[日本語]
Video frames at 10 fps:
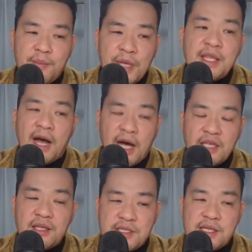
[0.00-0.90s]
メタ
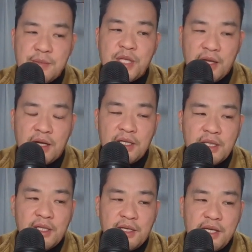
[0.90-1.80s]
排他性みたいな
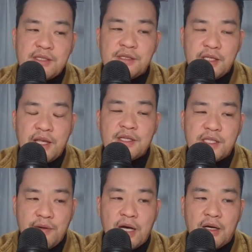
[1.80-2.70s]
やつに対し
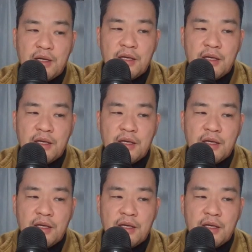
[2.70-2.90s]
ては、